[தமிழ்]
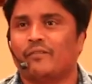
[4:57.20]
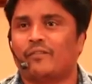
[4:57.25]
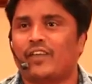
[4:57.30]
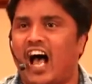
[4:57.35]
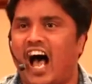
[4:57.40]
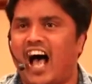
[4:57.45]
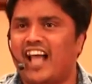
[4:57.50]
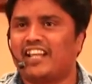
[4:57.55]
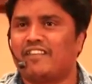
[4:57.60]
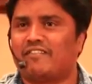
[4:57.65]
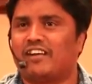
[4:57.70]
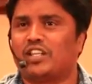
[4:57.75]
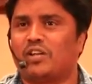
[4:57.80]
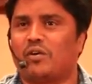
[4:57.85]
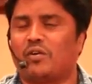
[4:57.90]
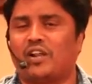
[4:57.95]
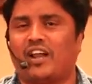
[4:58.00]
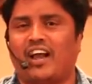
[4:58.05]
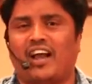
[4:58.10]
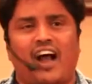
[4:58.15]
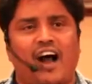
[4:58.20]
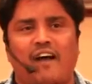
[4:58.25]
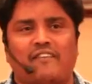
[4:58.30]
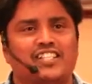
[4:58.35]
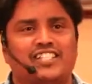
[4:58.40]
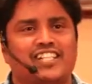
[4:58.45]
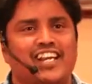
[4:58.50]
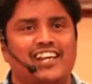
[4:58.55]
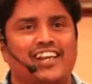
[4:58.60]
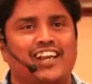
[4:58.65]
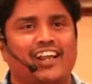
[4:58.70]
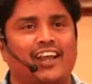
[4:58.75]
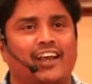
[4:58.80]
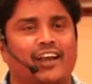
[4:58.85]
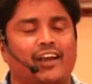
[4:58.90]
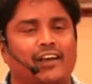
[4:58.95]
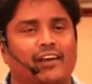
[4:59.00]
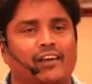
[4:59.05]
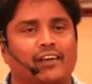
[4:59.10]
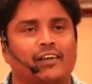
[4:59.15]
வியாதி வந்து ஒன்று அவன்
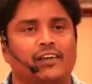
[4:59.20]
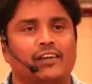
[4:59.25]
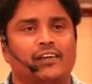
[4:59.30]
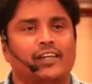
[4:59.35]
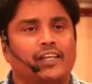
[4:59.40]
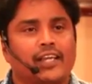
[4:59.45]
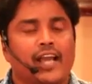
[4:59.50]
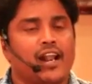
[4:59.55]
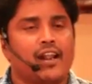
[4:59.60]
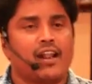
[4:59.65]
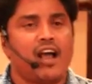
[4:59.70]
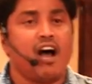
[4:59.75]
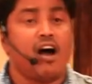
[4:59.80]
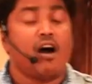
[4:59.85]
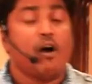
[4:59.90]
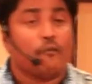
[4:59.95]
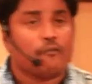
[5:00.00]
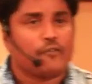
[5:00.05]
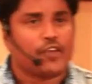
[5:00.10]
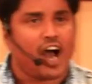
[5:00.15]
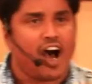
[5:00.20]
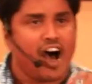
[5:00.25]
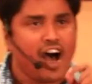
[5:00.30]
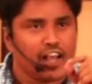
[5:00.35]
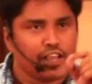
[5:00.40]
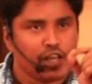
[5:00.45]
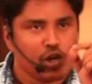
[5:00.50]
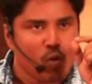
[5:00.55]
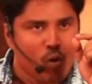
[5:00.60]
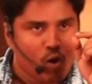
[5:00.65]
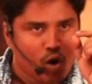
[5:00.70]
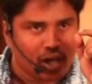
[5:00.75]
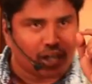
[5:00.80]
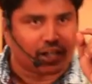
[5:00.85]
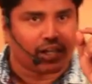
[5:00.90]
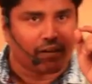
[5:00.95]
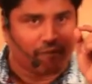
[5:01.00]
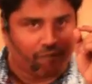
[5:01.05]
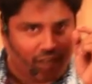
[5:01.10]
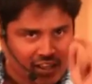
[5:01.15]
ஜெயிக்கலை ஏன்னா வியாதி
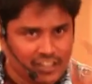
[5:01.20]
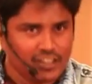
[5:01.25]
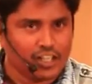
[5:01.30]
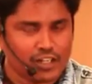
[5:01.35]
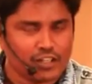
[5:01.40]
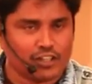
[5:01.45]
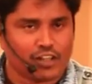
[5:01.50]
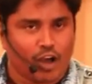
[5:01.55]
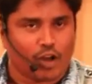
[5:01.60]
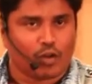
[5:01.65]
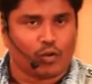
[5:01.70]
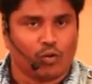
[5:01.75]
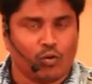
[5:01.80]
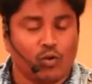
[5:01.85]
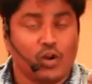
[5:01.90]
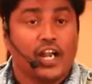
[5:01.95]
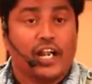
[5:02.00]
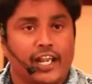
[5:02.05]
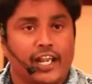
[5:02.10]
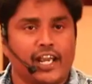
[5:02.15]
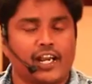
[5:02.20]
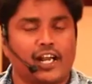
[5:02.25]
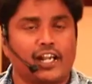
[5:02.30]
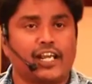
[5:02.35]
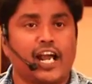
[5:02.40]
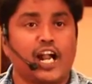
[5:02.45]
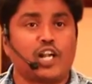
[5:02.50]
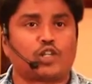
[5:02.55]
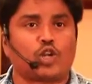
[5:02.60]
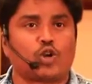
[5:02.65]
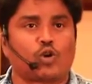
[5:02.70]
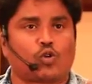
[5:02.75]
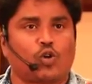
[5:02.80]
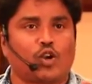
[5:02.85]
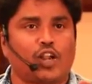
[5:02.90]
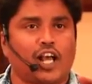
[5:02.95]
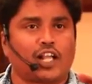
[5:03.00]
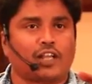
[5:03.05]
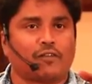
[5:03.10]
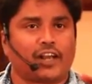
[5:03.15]
உங்கள்கிட்ட வந்திருந்தாலும் நீங்கள்
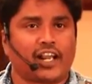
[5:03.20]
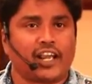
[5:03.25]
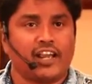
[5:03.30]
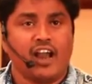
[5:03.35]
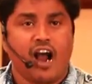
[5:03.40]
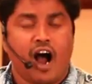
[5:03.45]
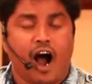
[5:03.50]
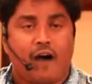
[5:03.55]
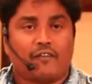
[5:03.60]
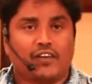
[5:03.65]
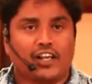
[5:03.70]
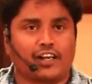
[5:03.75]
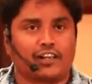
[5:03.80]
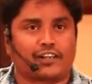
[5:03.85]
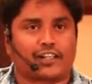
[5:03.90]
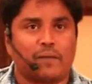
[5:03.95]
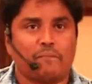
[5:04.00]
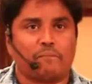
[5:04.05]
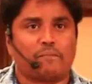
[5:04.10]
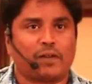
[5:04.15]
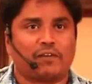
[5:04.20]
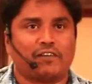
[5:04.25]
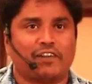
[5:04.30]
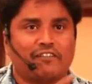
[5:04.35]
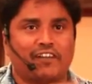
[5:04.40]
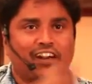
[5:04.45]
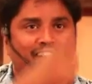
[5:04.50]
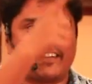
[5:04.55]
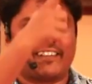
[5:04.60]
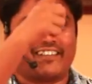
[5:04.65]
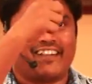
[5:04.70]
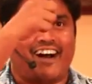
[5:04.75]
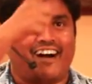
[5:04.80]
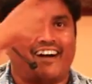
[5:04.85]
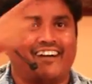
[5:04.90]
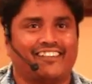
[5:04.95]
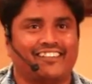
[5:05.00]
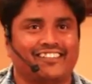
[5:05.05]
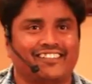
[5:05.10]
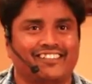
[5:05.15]
ஏற்றுக்கொள்ளாத வரை அவனுக்கு டெம்பரவரி வெற்றி தான்